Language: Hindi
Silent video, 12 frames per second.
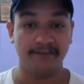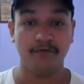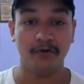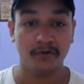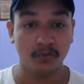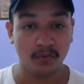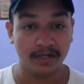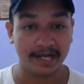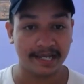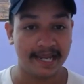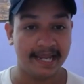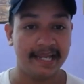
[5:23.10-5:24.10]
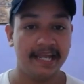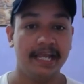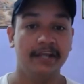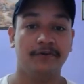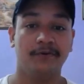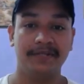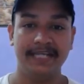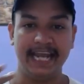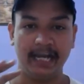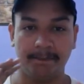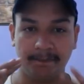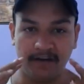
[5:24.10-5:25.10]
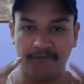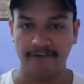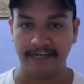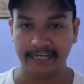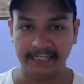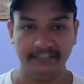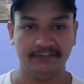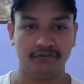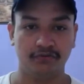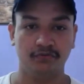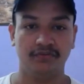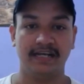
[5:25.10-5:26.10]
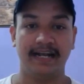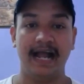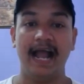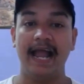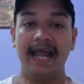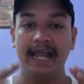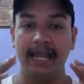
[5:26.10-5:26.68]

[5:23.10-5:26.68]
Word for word: वो क्यों कर रही है क्योंकि एक परफेक्ट नीच चूज़ करा है